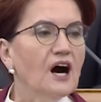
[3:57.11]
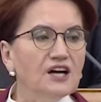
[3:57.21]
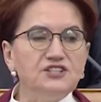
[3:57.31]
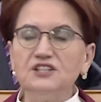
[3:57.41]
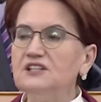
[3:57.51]

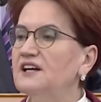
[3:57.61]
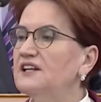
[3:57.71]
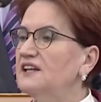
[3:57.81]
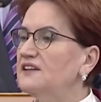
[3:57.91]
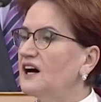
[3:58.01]

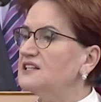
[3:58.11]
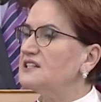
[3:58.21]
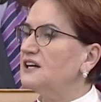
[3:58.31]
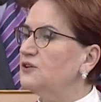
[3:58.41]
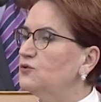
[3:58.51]
açıklanan
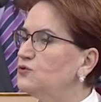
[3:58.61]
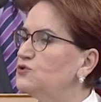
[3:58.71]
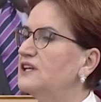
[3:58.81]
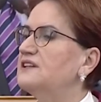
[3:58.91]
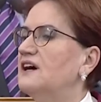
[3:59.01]
asgari
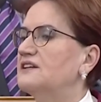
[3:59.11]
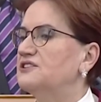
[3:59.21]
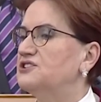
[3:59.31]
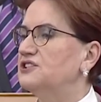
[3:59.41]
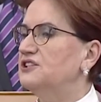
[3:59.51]
ücret
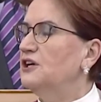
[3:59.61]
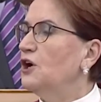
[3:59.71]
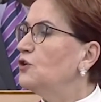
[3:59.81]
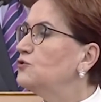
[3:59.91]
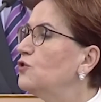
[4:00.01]
artışı
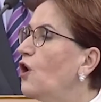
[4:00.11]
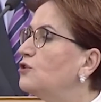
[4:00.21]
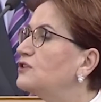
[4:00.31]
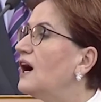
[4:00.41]
4